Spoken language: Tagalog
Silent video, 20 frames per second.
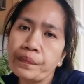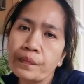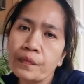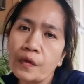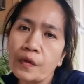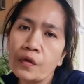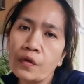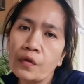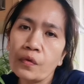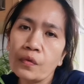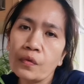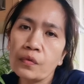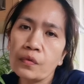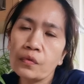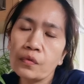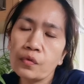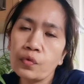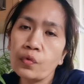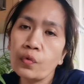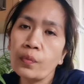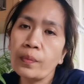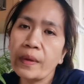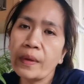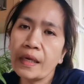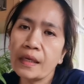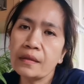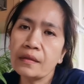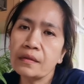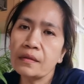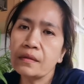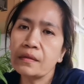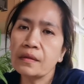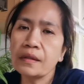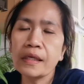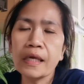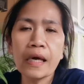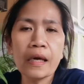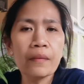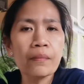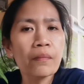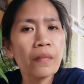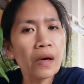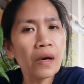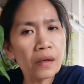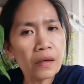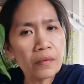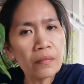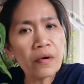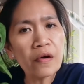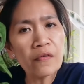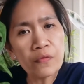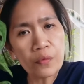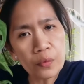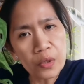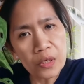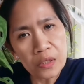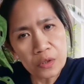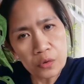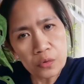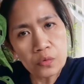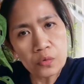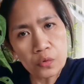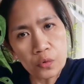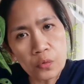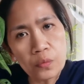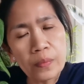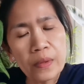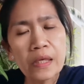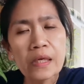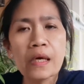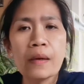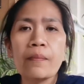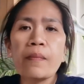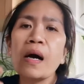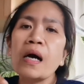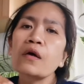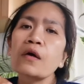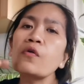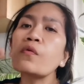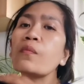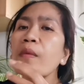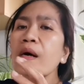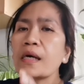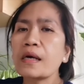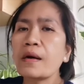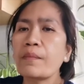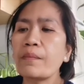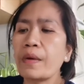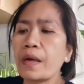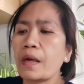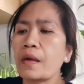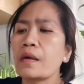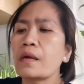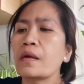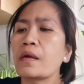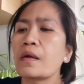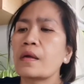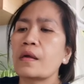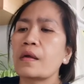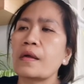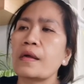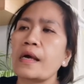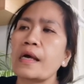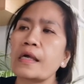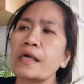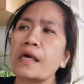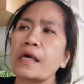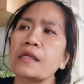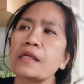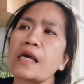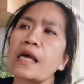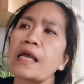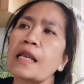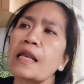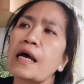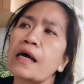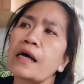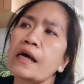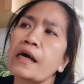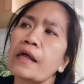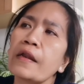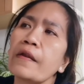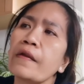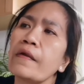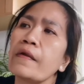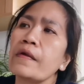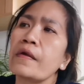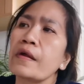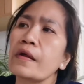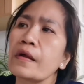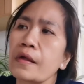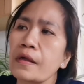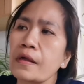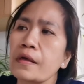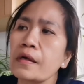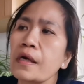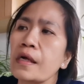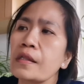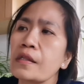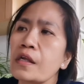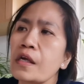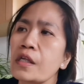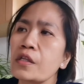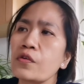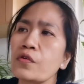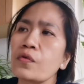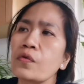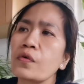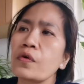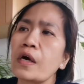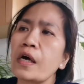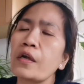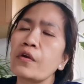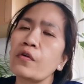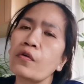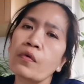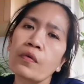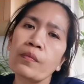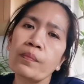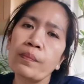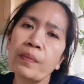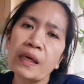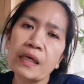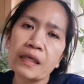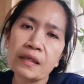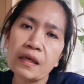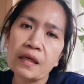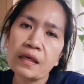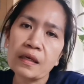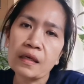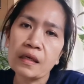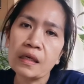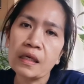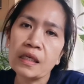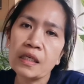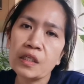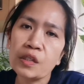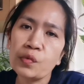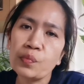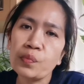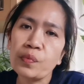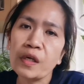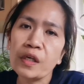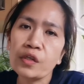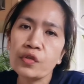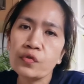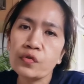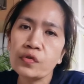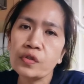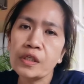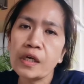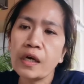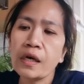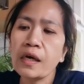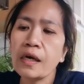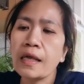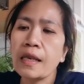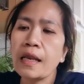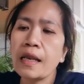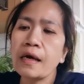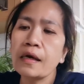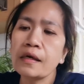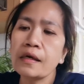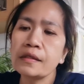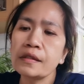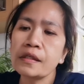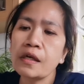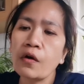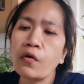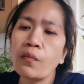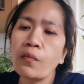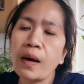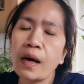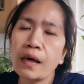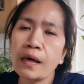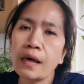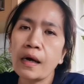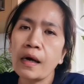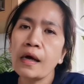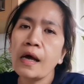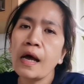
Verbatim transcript: yung tubig yan mag-evaporate yung tubig bago magabi ayan kailangan ganyan yung ano, pag nag-in-spray nyo siya, kailangan sa umaga.